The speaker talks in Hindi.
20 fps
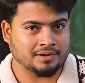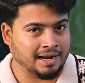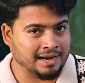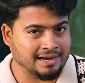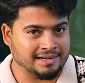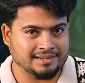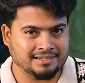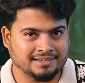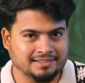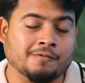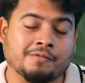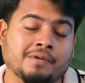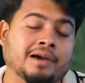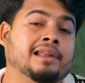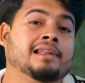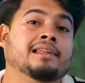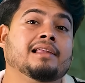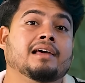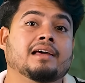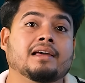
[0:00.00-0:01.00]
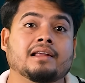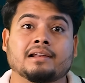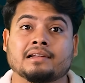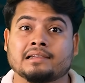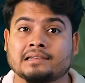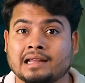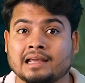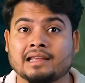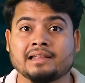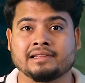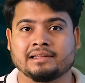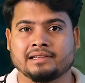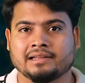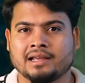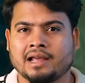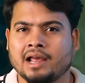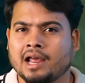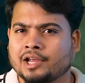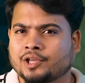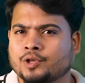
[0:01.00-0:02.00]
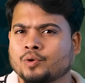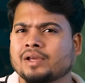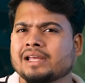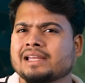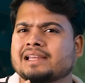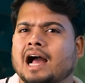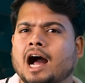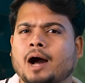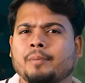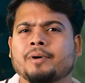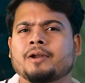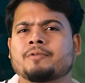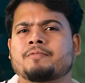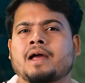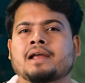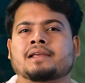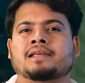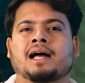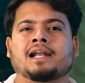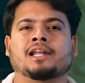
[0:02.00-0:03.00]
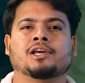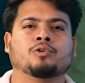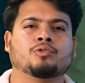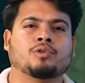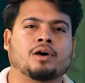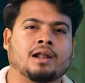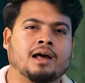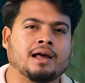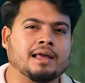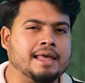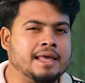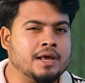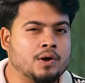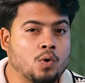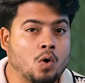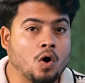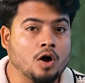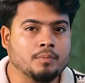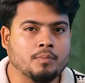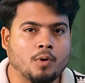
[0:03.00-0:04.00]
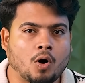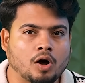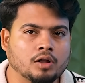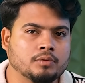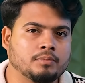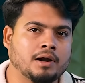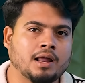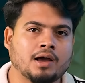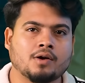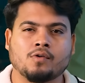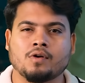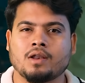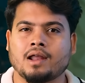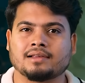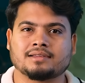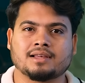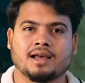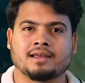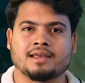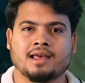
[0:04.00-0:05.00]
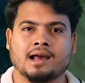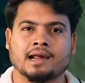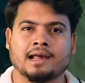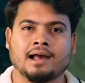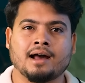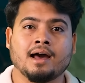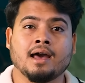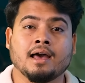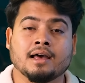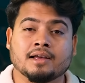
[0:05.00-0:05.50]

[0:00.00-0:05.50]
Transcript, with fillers: राइट वेल नहीं क्योंकि यहाँ पर वैज्ञानिकों द्वारा एक और बहुत बड़ा खुलासा किया गया